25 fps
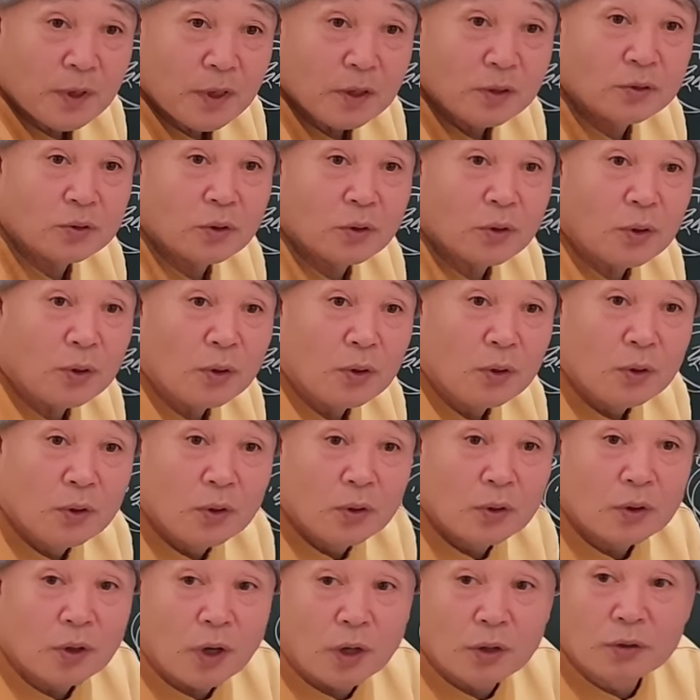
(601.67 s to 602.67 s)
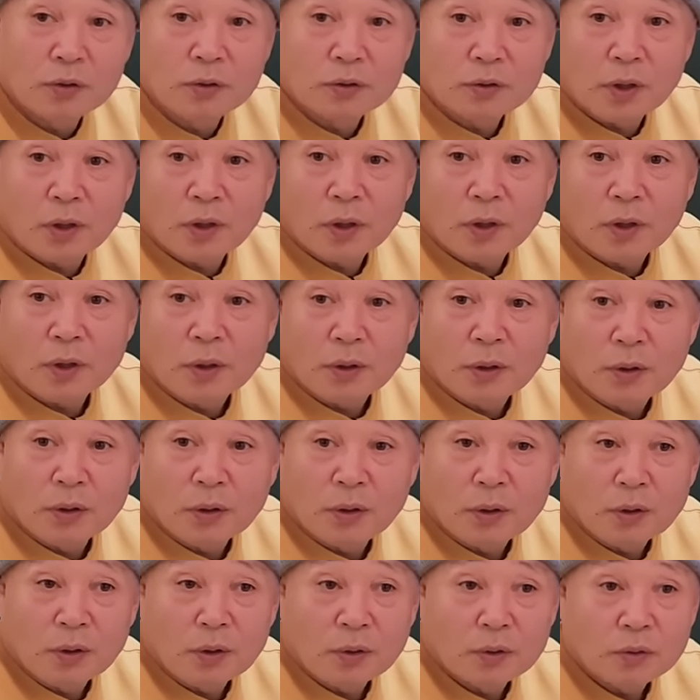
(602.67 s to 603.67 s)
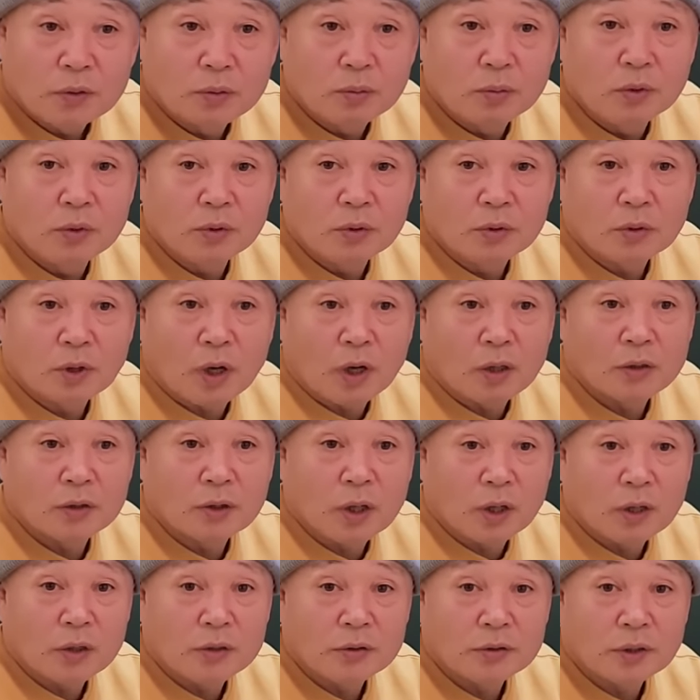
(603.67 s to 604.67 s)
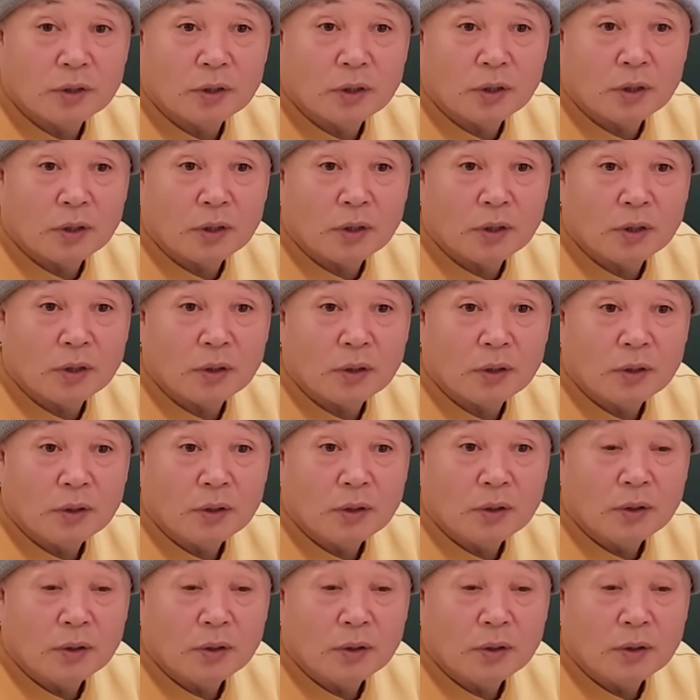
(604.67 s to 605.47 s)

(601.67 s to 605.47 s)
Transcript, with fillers: 했죠. 강의 올 때. 저번에 강의 다 했잖아.